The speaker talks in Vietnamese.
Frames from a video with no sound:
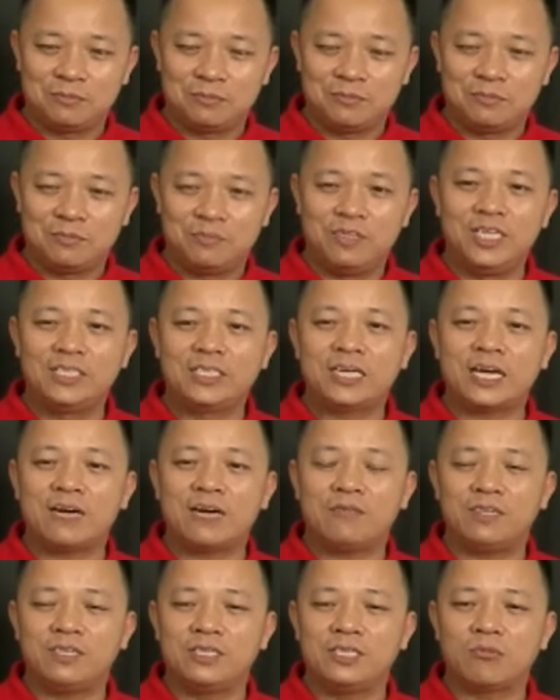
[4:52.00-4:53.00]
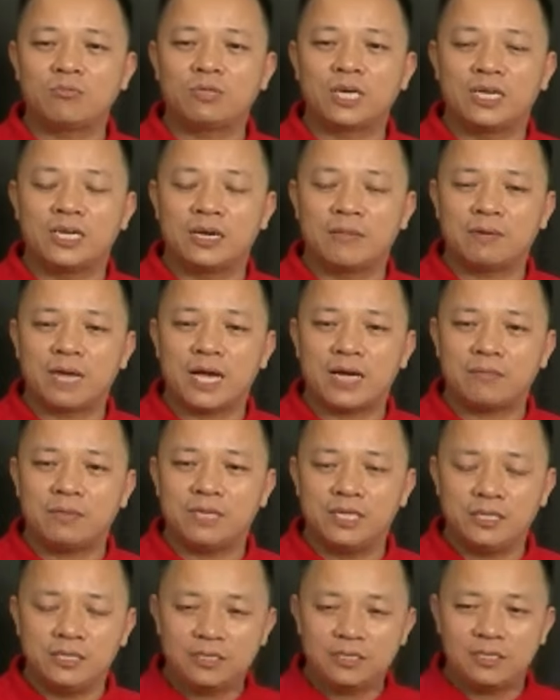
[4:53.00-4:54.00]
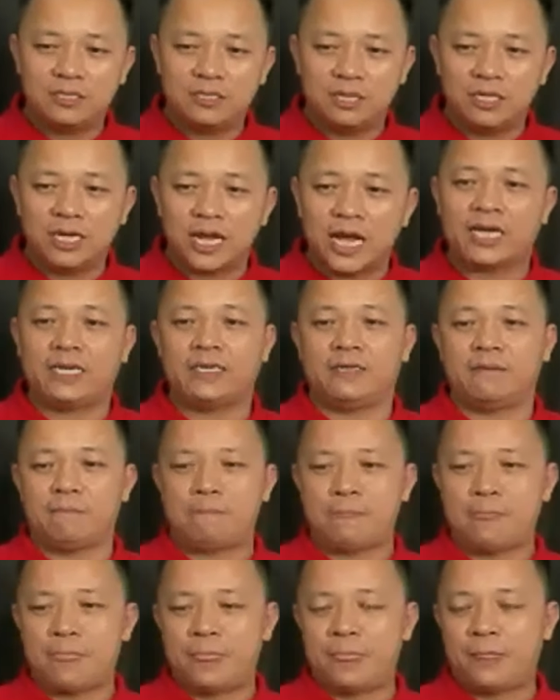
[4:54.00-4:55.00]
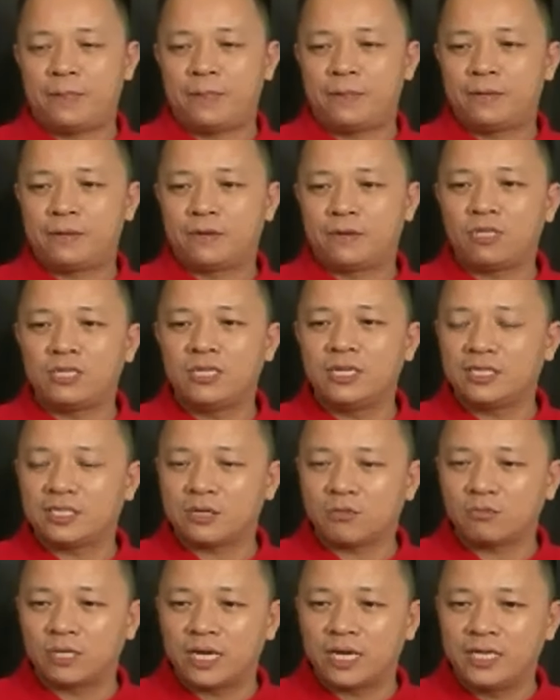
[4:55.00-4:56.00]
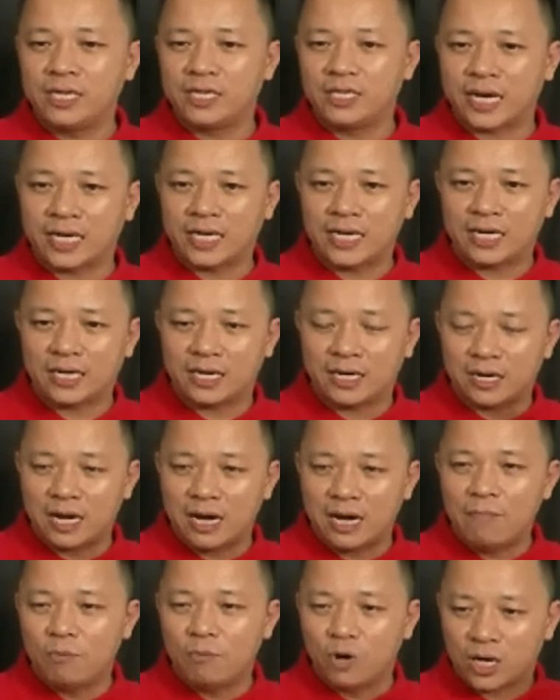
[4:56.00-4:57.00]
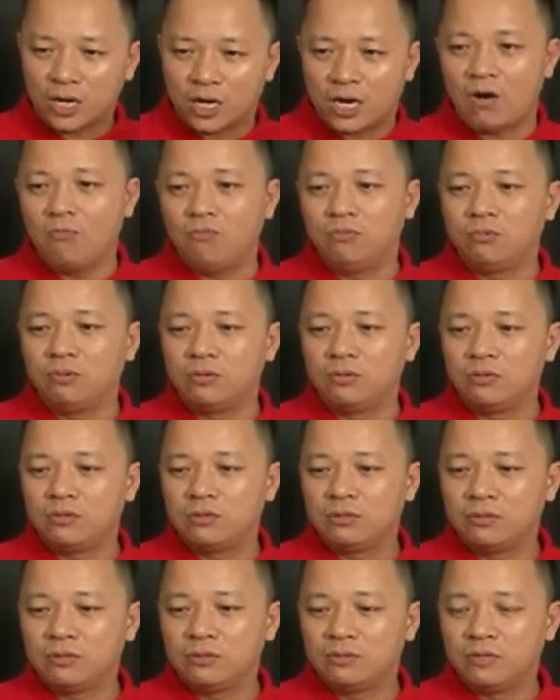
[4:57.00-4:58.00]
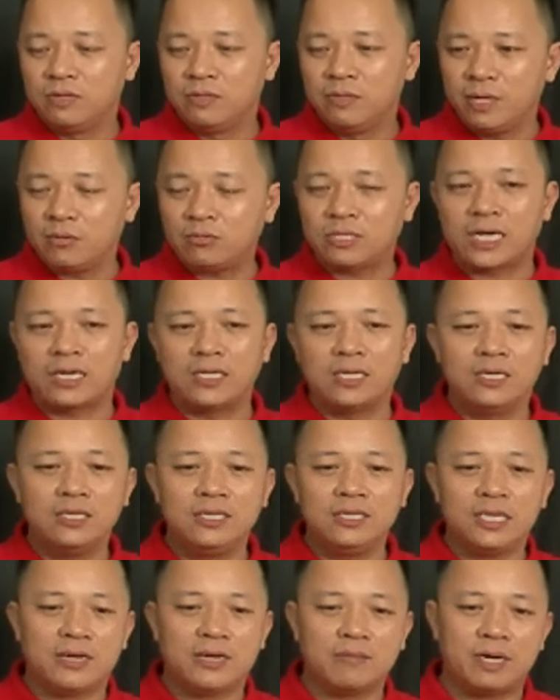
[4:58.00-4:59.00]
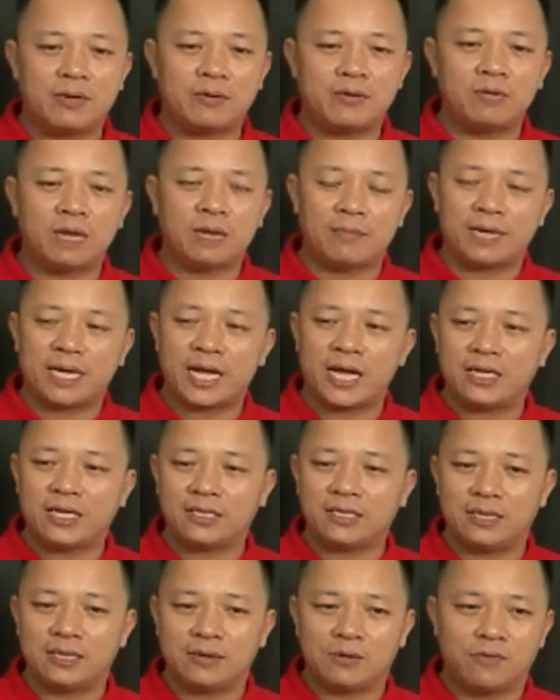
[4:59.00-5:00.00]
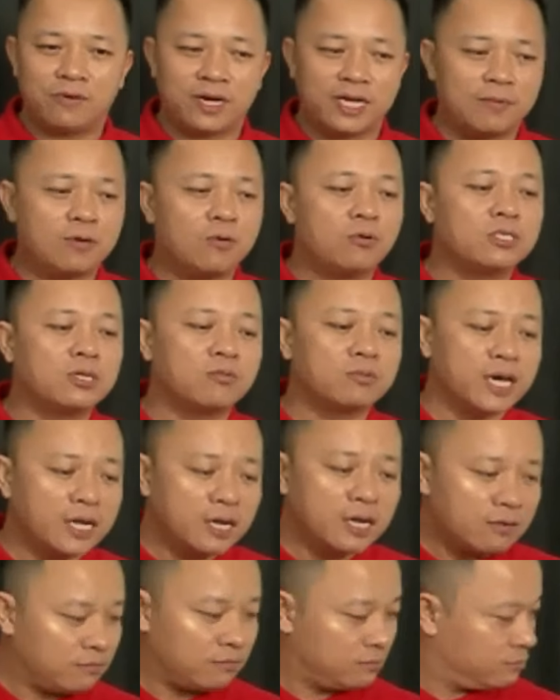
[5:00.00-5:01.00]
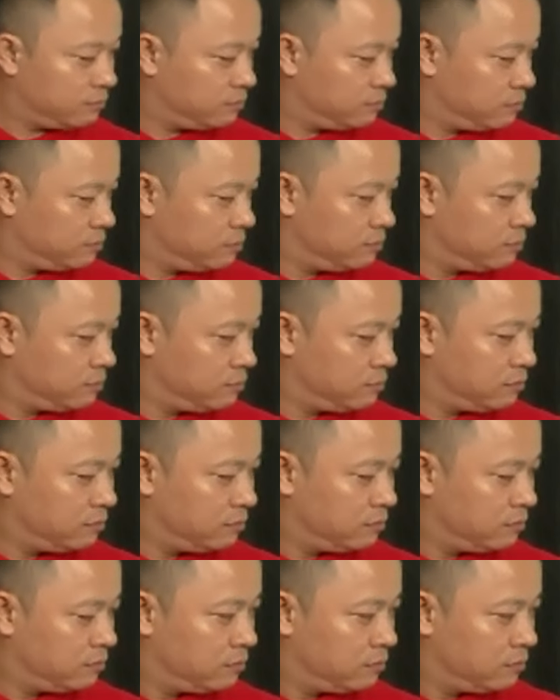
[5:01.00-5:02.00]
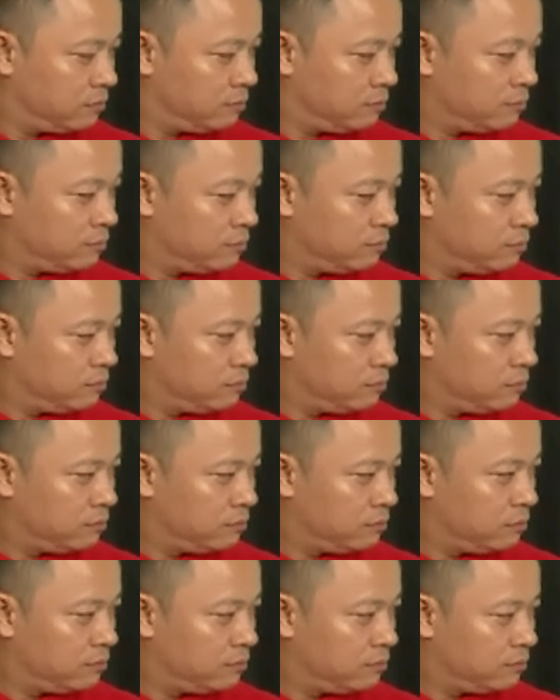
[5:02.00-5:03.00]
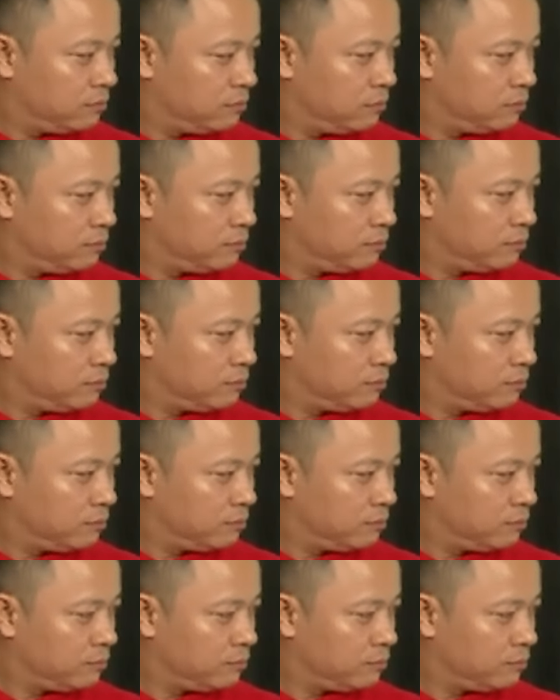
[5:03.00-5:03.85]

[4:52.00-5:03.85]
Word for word: vì sao vì dòng tiền em đang bị chững lại coi như là dòng tiền hiện tại đang là âm hoặc là không vì bất động sản đứng như này mà em không làm cái khác thì em có phải em không có dòng tiền không em vẫn có cái khác nhưng mà em